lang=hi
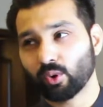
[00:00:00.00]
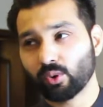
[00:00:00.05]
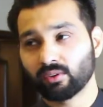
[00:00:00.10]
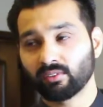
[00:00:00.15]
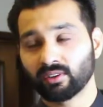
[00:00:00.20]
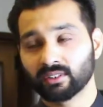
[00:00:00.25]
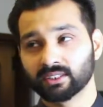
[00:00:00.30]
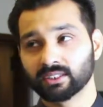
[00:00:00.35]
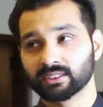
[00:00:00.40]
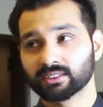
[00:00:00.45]
रॉन्ग
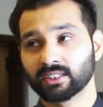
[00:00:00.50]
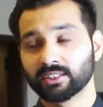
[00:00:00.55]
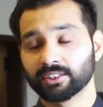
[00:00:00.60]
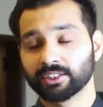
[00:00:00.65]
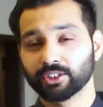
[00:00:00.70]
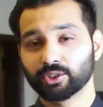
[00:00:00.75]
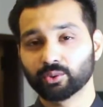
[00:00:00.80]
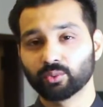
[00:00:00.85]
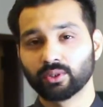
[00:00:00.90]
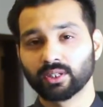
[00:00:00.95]

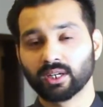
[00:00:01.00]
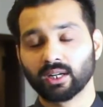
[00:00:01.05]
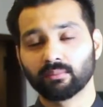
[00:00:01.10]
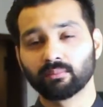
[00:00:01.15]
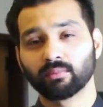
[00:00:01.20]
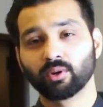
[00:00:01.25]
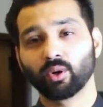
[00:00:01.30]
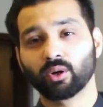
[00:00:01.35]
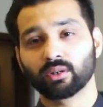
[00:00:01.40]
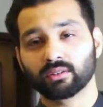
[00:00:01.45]
132
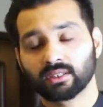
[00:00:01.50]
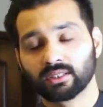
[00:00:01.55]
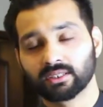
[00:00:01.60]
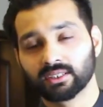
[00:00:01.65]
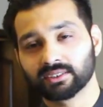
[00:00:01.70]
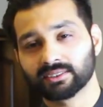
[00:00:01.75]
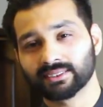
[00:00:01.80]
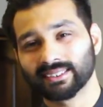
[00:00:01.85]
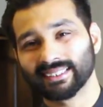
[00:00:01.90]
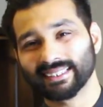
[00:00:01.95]
ग्राम और
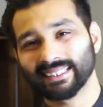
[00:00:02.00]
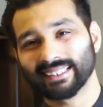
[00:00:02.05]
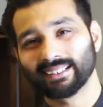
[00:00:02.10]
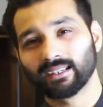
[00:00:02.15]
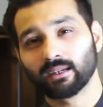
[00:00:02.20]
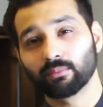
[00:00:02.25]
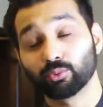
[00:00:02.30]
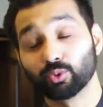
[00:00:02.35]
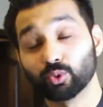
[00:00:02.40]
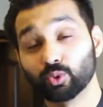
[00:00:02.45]
130
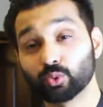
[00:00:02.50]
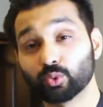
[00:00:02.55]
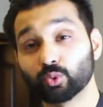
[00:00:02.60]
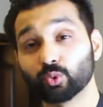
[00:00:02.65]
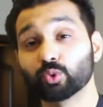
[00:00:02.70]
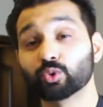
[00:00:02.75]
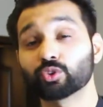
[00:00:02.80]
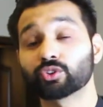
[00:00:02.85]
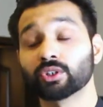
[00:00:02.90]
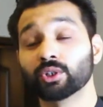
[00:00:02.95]
ग्राम
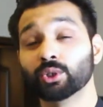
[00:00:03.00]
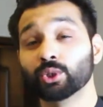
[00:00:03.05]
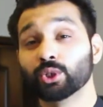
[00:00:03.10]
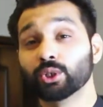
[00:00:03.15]
ग्लूकोज